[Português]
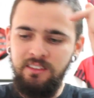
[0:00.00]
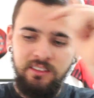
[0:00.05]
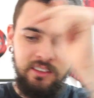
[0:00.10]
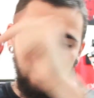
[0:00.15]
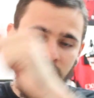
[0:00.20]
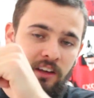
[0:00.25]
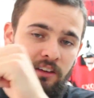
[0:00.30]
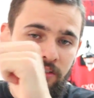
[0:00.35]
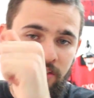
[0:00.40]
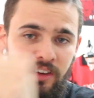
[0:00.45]

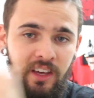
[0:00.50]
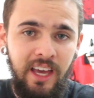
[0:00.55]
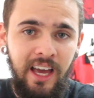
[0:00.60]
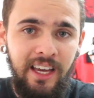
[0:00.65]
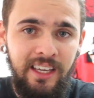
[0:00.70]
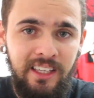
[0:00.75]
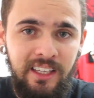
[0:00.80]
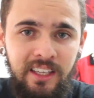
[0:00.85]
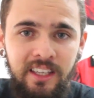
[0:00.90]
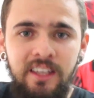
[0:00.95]
inscrever
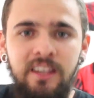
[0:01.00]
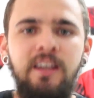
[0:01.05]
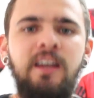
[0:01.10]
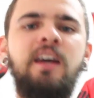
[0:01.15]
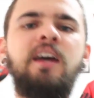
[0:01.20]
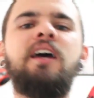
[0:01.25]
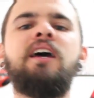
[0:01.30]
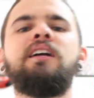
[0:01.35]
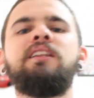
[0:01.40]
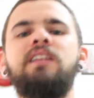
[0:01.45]
aí,
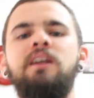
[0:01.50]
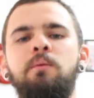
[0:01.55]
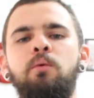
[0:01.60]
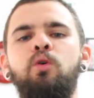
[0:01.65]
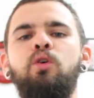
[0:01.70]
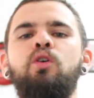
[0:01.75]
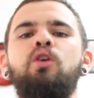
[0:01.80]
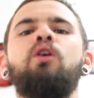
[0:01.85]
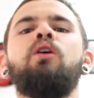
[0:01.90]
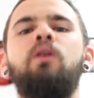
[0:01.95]

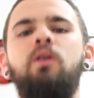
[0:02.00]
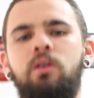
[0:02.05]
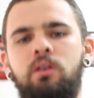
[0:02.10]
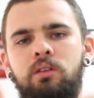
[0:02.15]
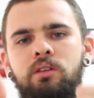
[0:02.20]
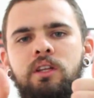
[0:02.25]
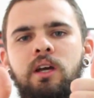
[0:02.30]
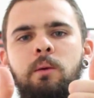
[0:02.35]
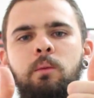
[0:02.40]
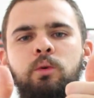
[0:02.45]
demorou?
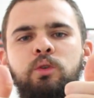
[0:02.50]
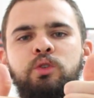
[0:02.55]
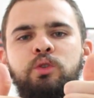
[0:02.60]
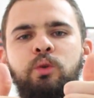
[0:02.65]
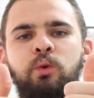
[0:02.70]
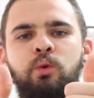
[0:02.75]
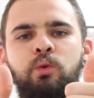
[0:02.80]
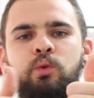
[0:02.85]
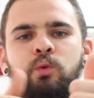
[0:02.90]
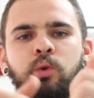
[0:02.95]
Tamo
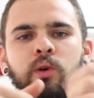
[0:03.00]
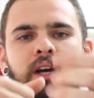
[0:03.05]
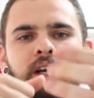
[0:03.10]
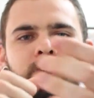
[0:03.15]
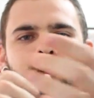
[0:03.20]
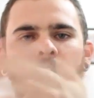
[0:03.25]
junto, é